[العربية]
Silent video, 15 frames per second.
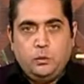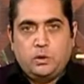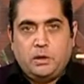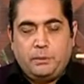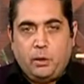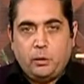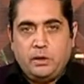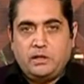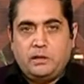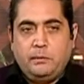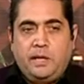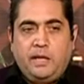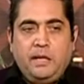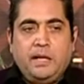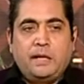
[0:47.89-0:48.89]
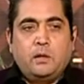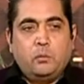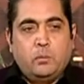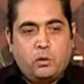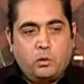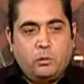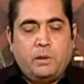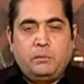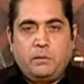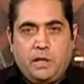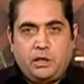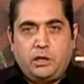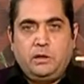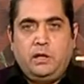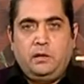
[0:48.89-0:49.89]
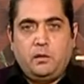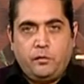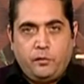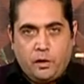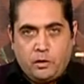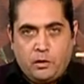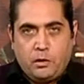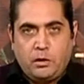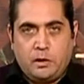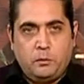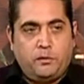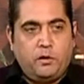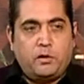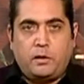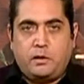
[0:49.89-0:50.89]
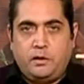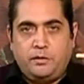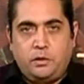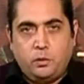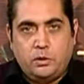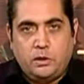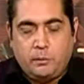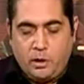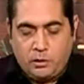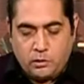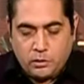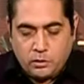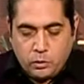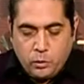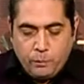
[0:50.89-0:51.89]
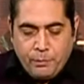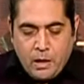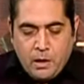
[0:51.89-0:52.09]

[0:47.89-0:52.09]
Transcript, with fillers: والتباعد الاجتماعي لكن برضو ما يمنعش ان احنا نفكر انا بفكر نفسي قدام حضراتكم